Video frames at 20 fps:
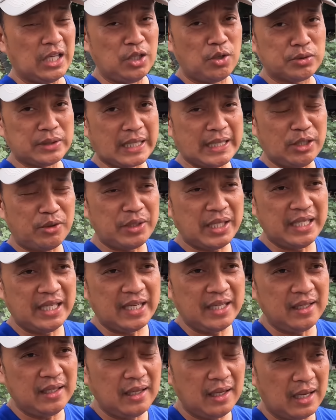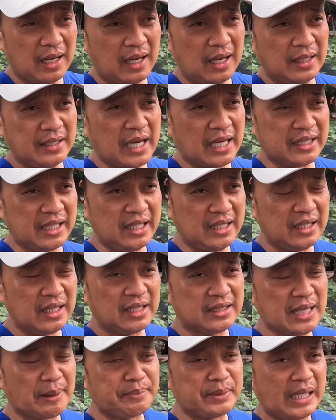Yung tatlo na yan, uh, dating
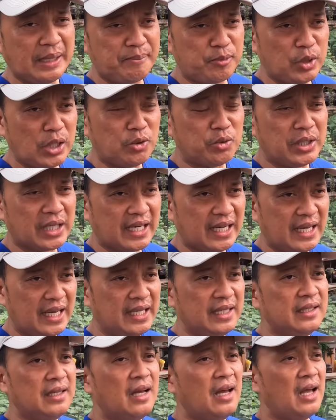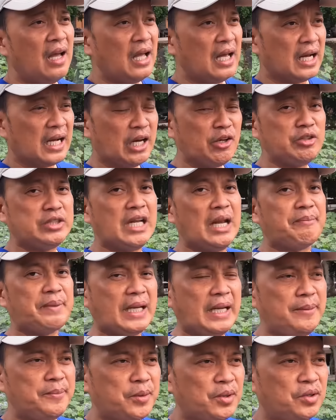uh, top 3 po yan nung nakaraan. Ngayon sila
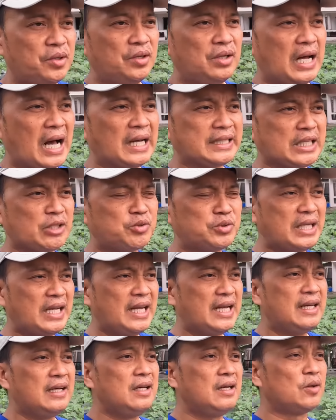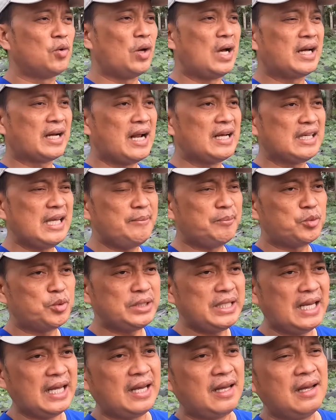pa rin po. Ang tanong na lang kung ang ranking
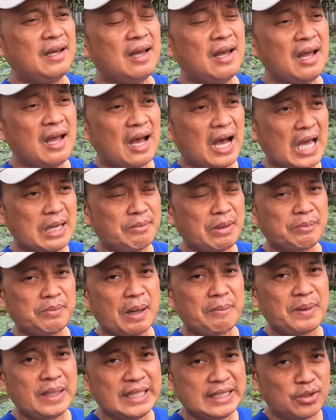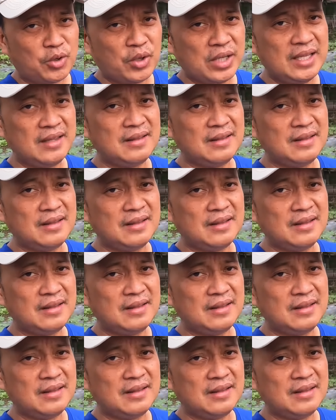po nila ay magpapalit or